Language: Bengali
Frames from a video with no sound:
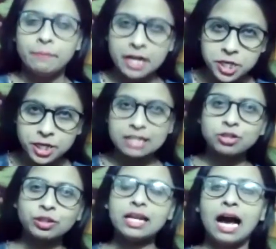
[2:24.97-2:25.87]
বেশ
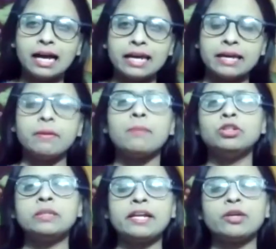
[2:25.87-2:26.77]
কিছুদিন আগে বা
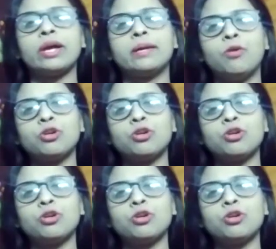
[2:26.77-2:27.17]
বলতে পারি কয়েক